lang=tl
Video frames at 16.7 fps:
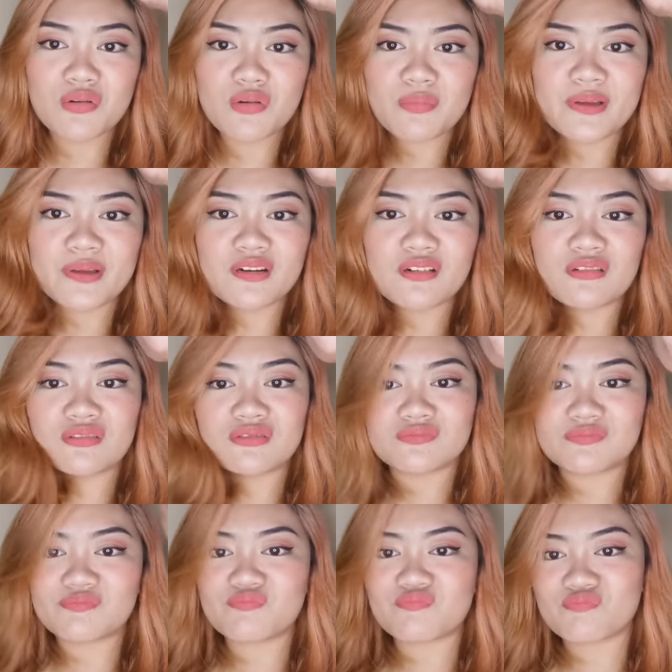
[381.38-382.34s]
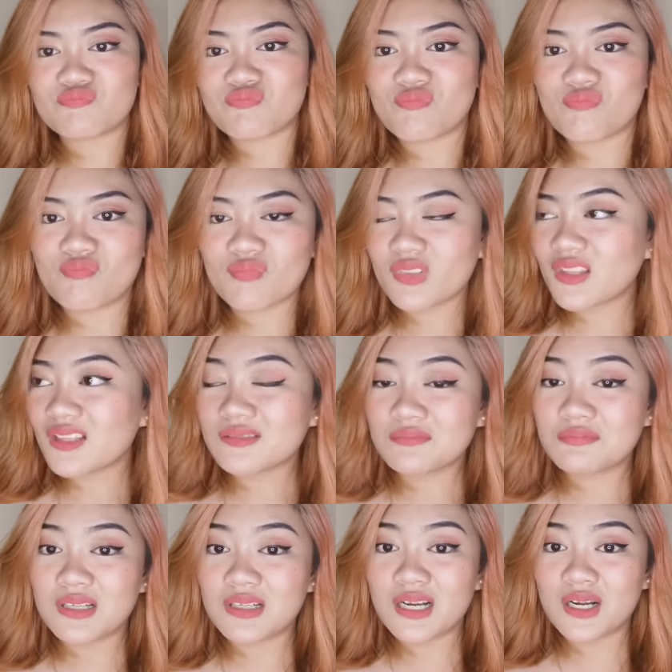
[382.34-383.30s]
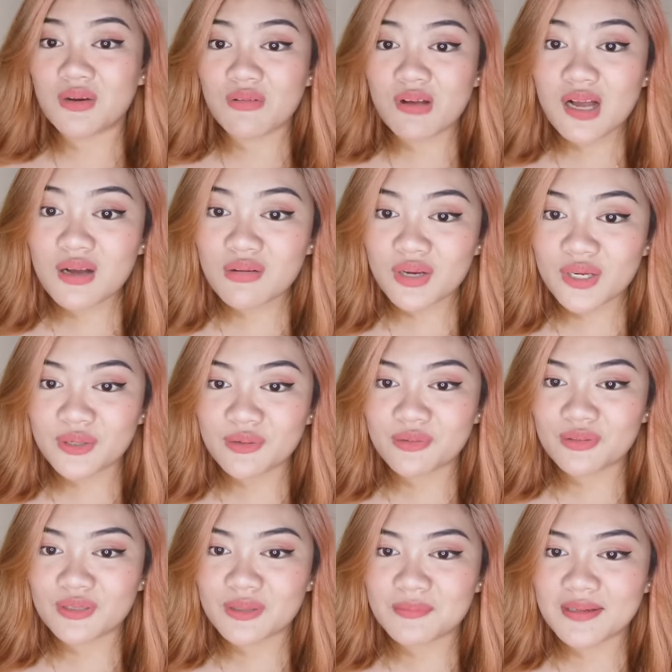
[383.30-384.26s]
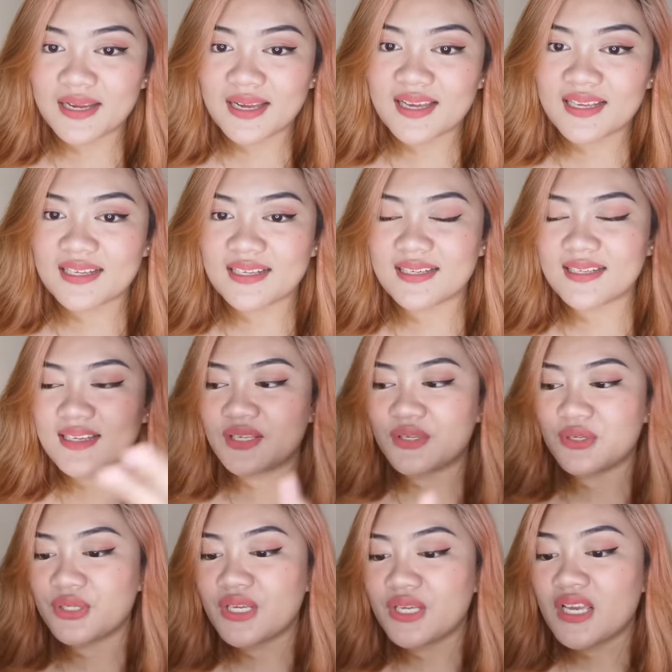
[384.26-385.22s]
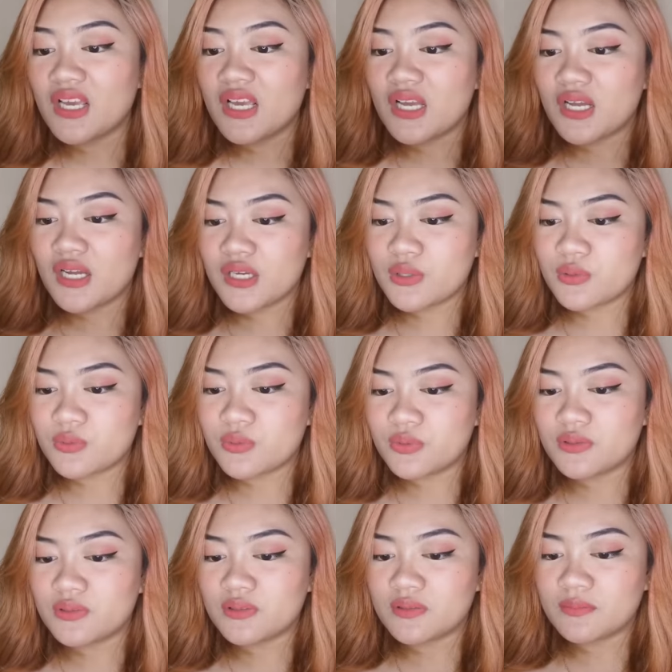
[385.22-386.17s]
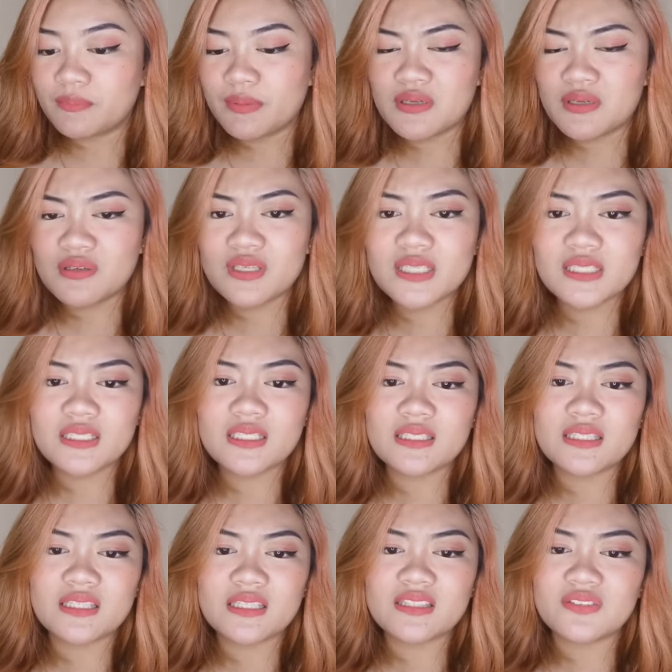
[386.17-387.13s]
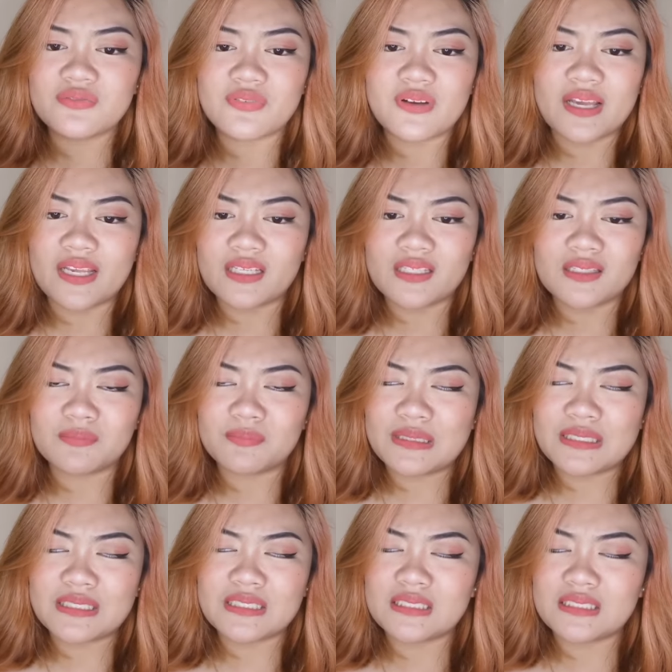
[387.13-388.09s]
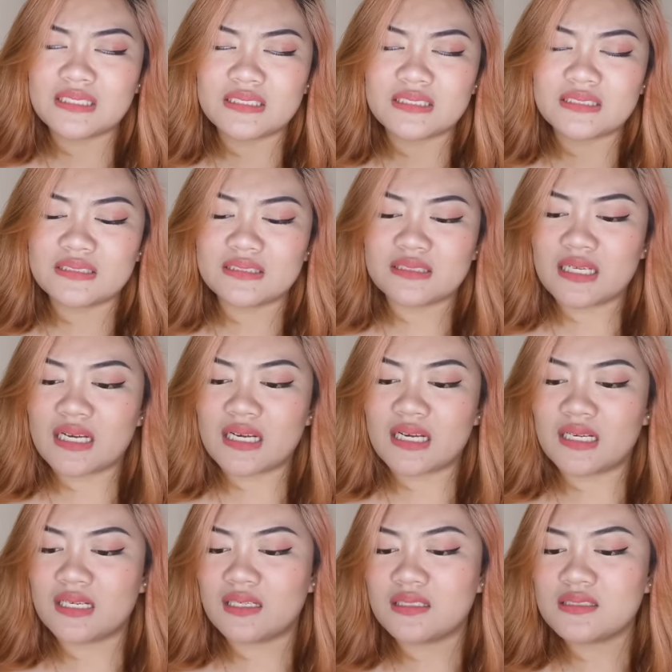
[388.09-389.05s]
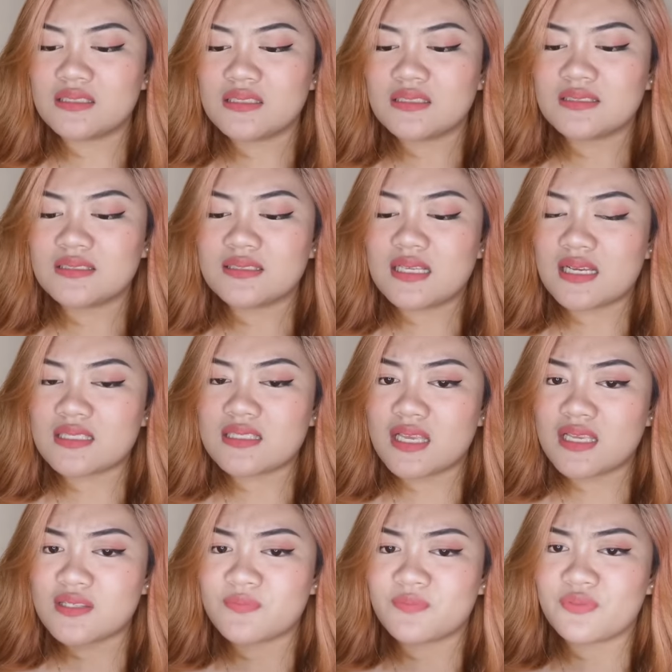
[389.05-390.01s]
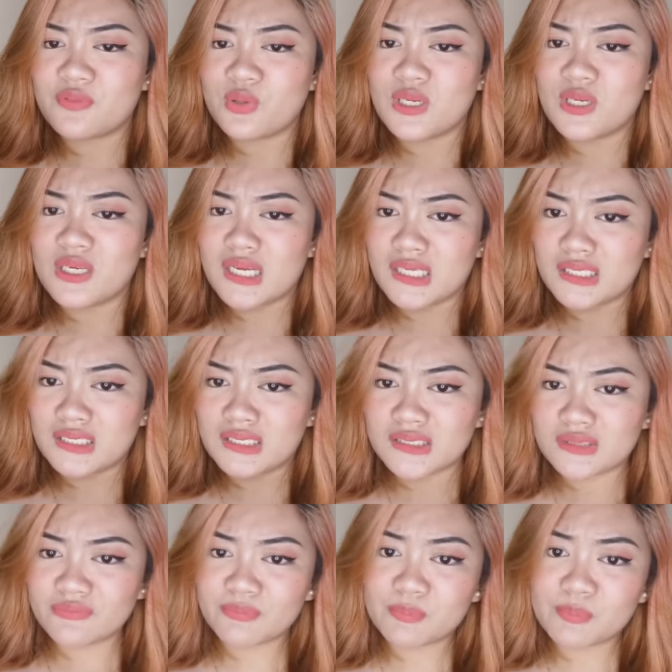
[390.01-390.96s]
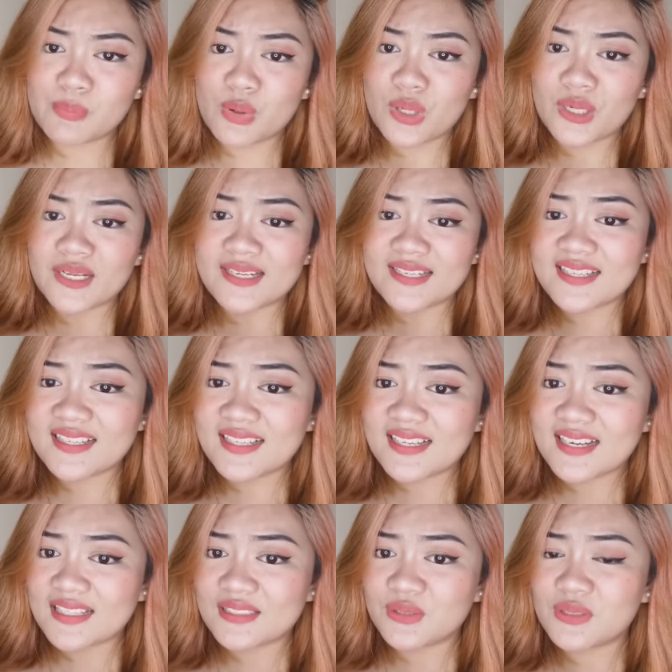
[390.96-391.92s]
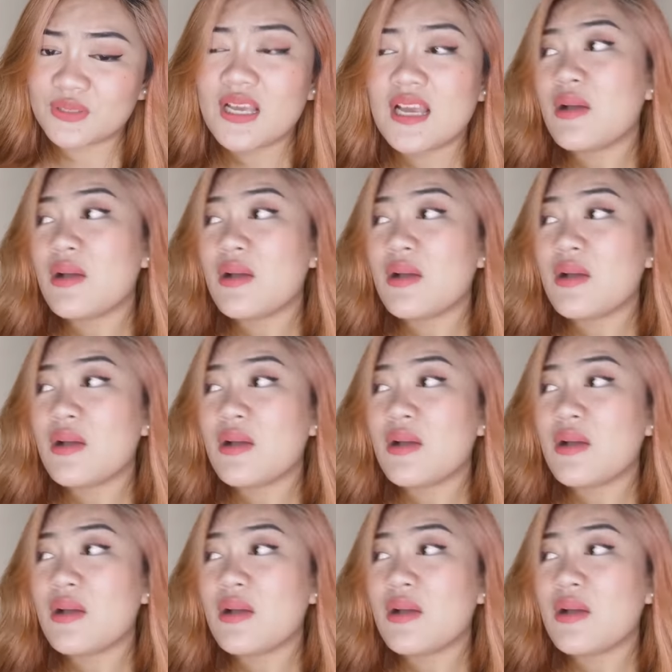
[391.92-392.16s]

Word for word: ko pero gagawa ko, ayoko na mag-aral ngayon. Ayun. Pero hindi na de-define ng pagiging uh, successful na porke nakagrad,